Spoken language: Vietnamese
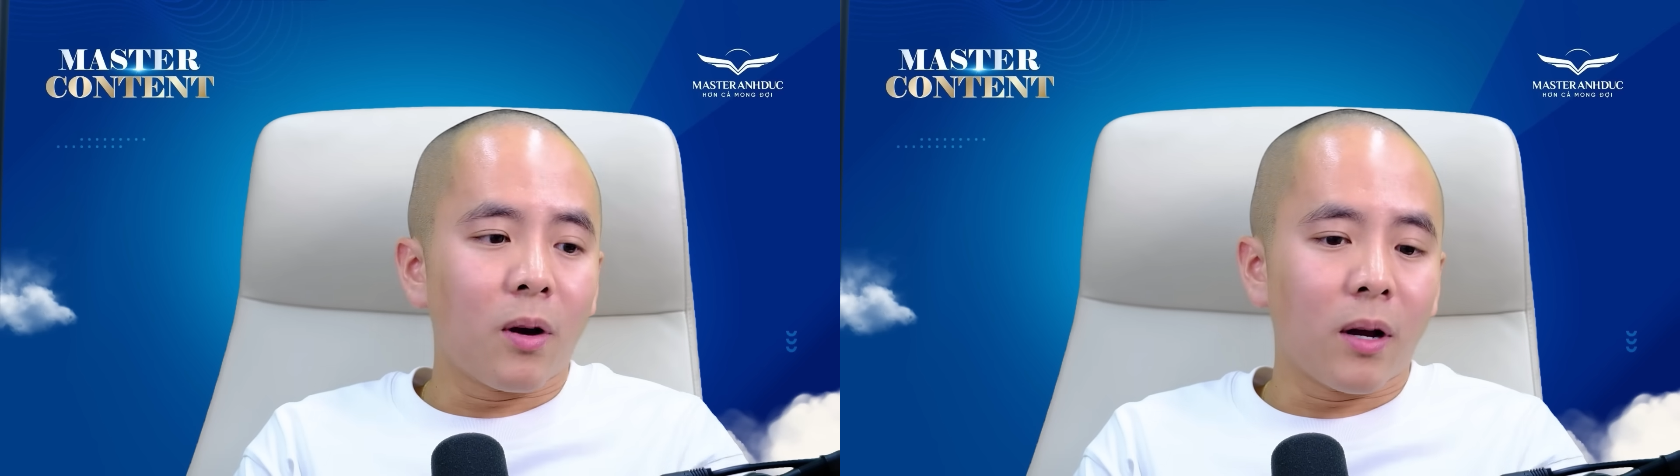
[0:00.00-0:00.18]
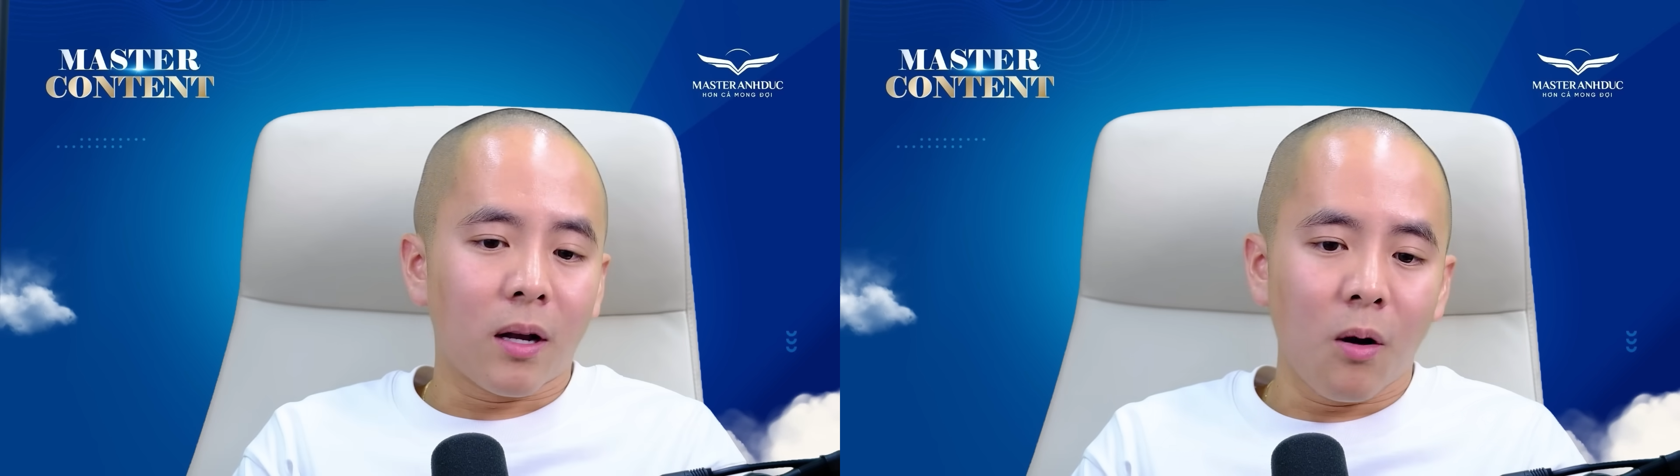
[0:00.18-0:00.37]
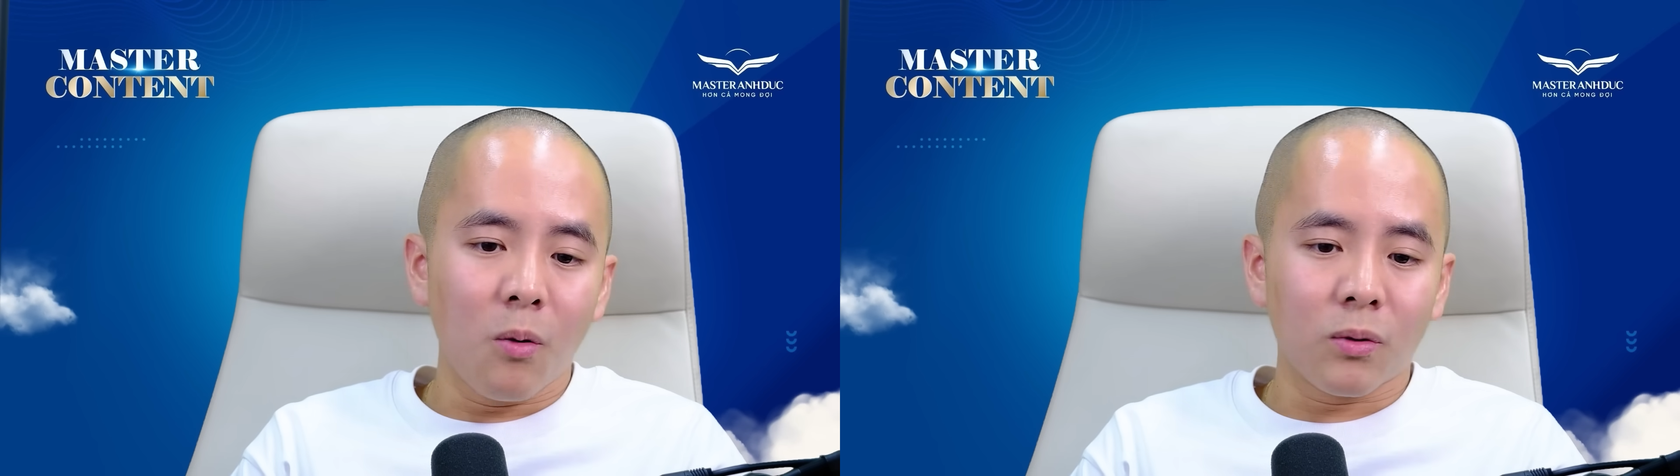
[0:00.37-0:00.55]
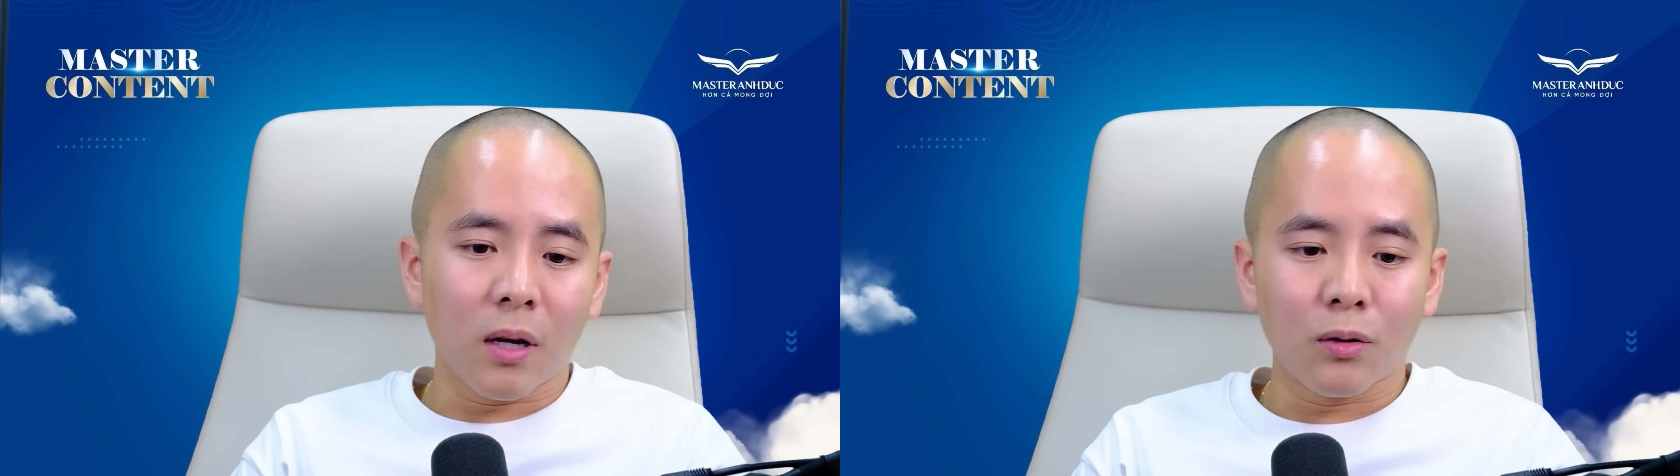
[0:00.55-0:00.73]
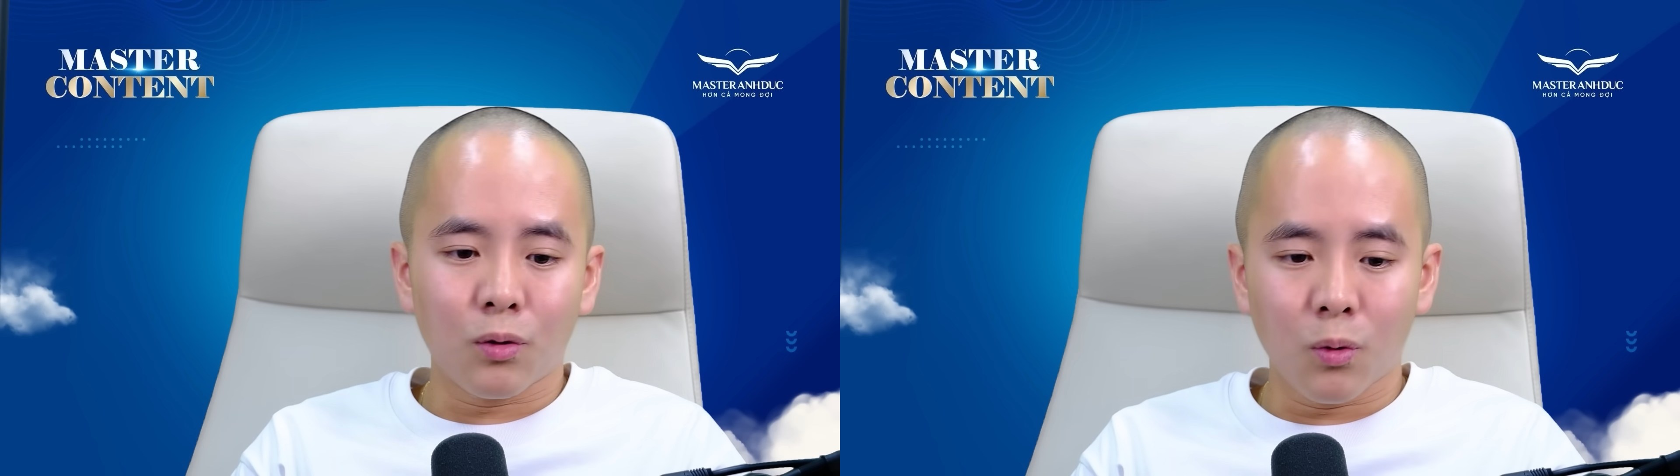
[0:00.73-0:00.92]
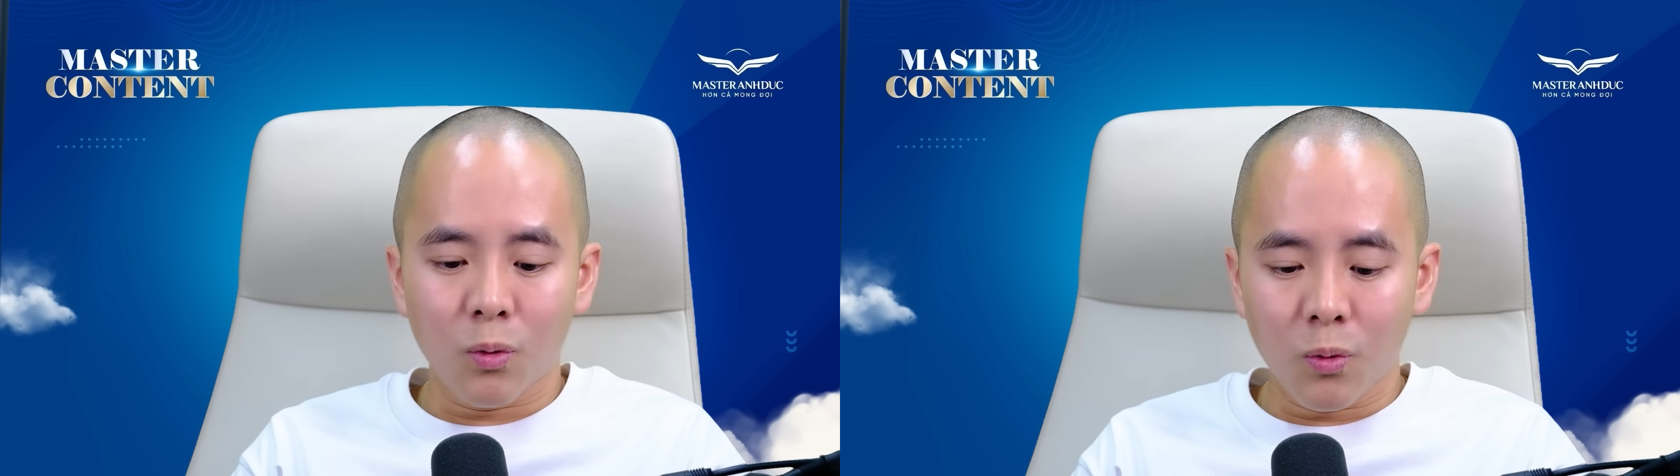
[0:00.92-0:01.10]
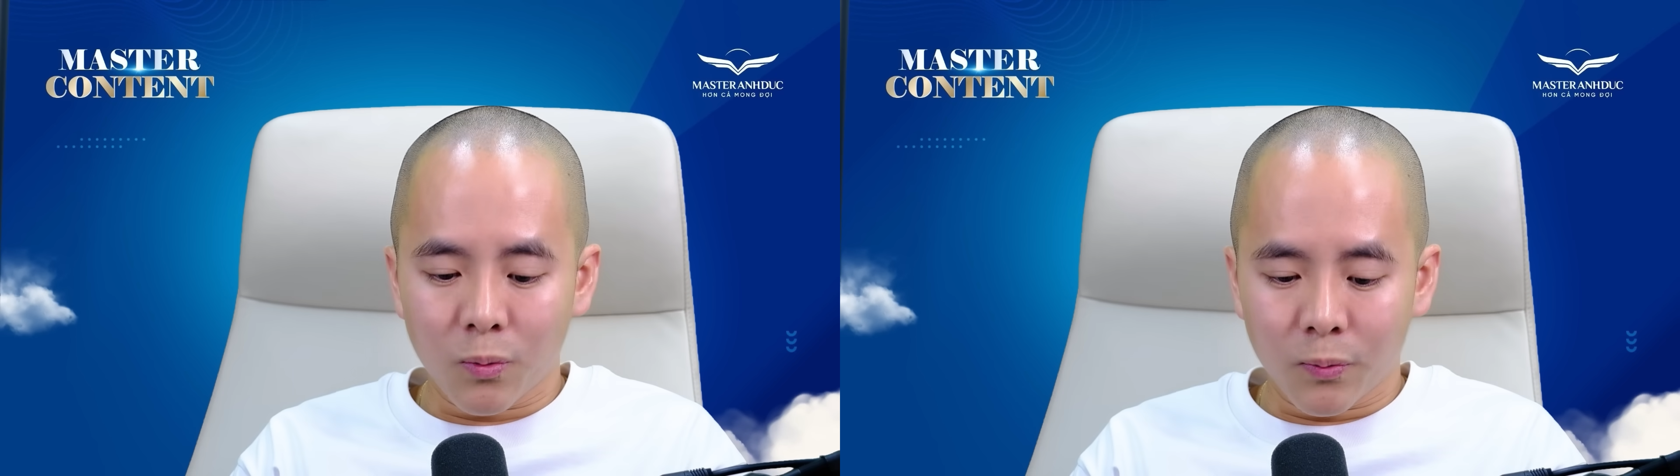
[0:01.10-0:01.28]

cái câu thần chú